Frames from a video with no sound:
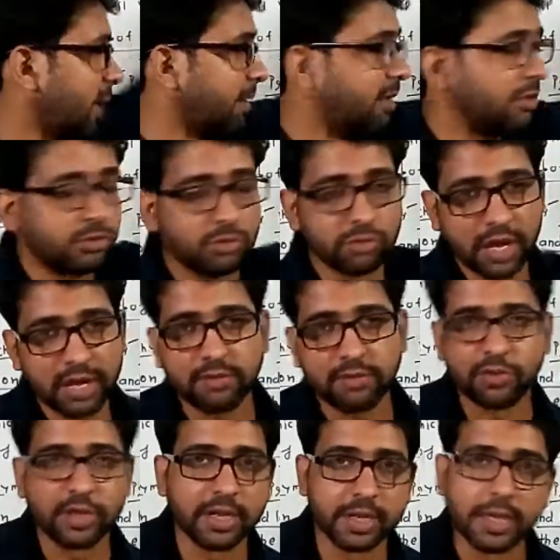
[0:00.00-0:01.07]
कायमा टिश्यू का ही
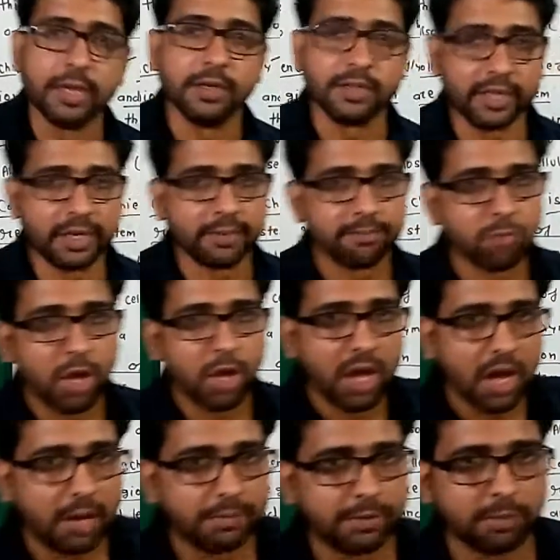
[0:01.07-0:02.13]
फिगर है ठीक है
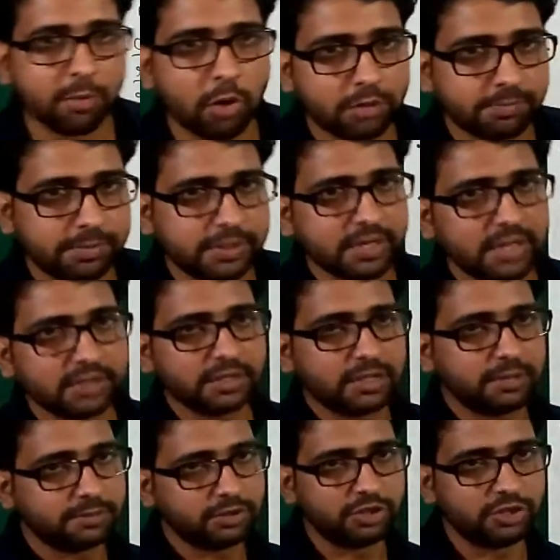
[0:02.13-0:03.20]
अभी हम और भी
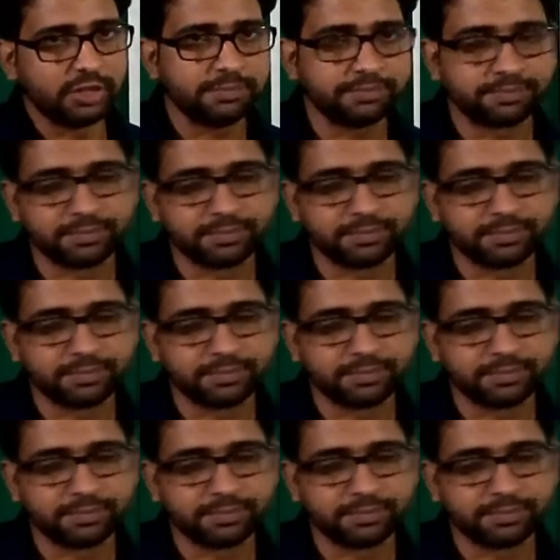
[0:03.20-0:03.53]
जानते हैं चीज़ें